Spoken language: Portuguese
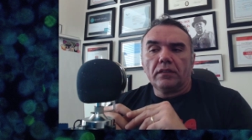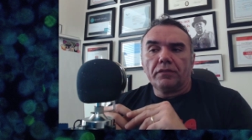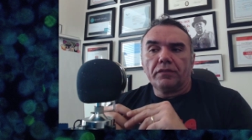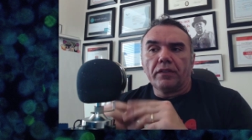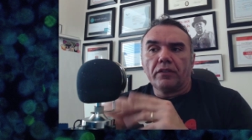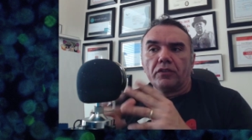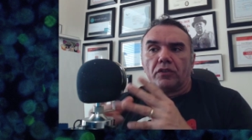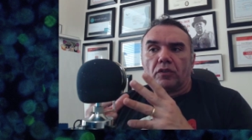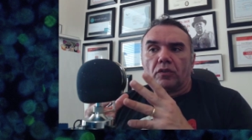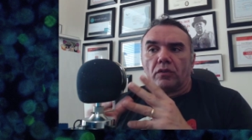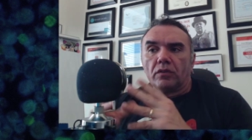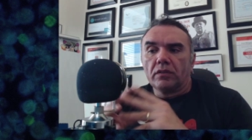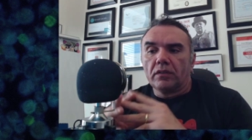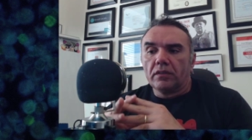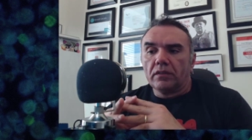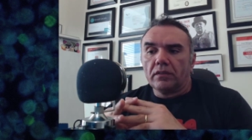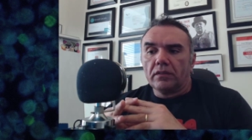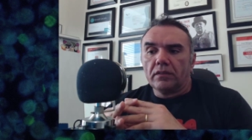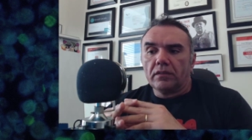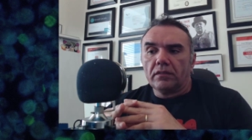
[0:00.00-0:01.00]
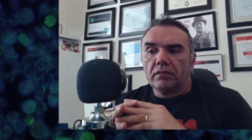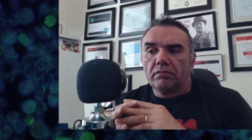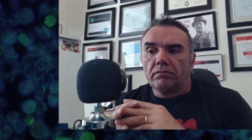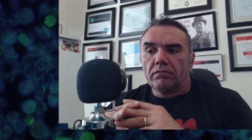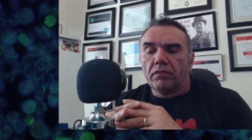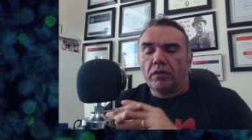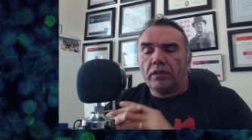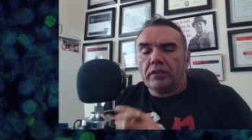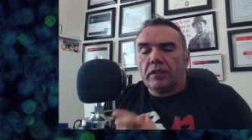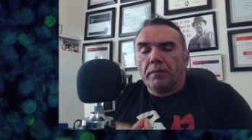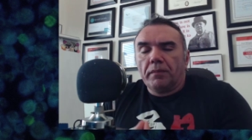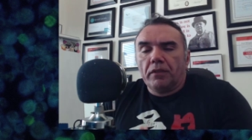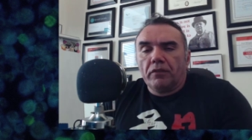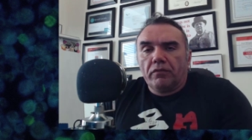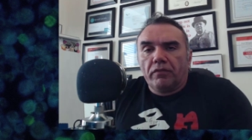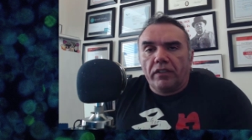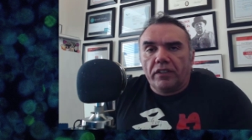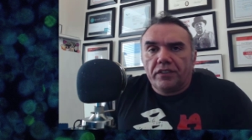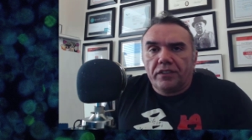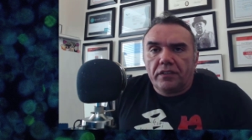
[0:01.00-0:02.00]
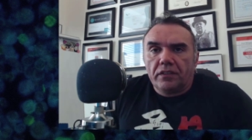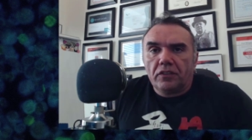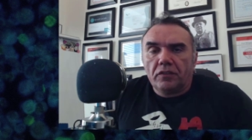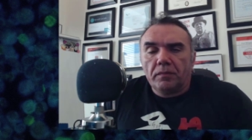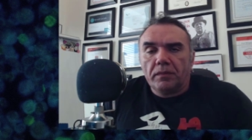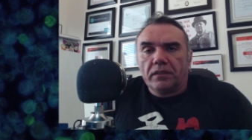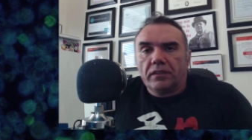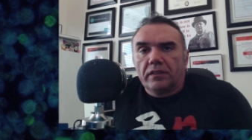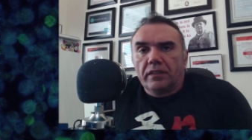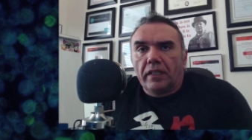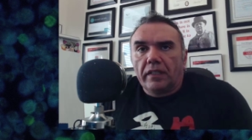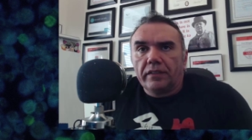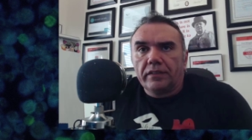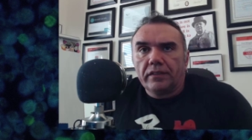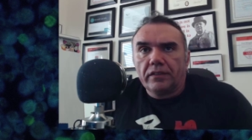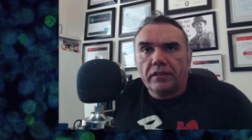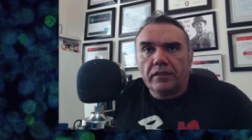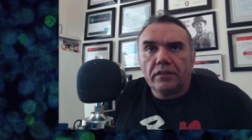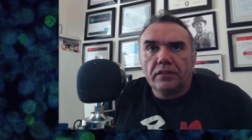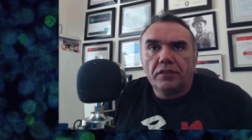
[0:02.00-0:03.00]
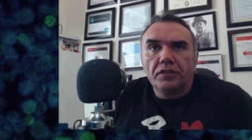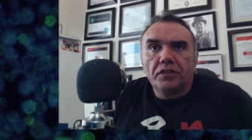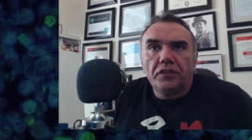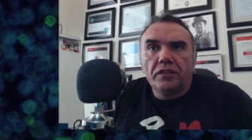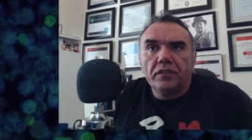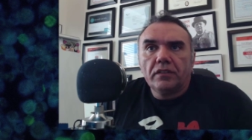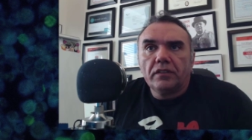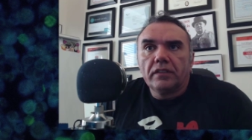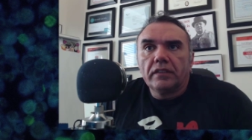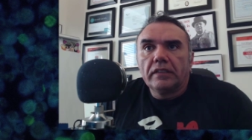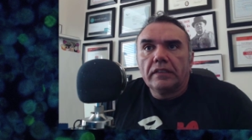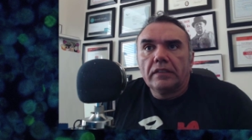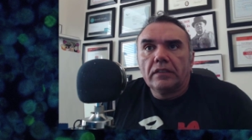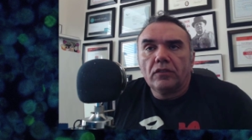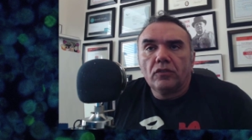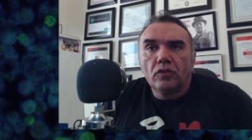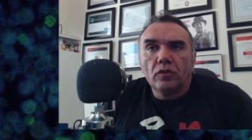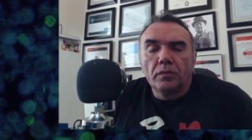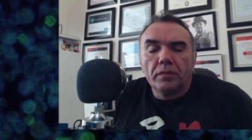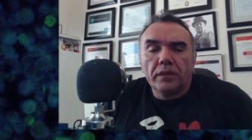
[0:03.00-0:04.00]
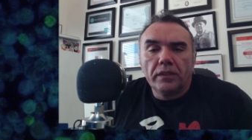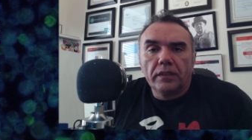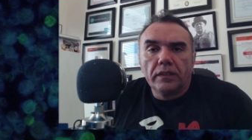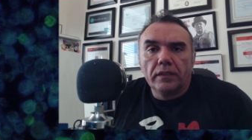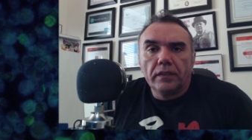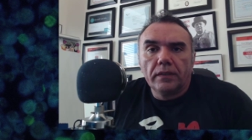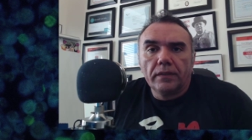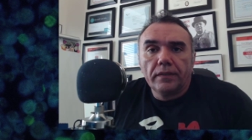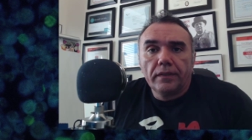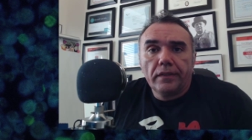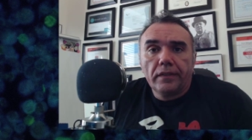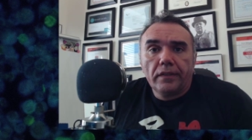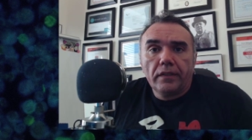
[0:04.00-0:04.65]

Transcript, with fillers: Afinal de contas, estou recebendo bastante mensagens esses dias aí sobre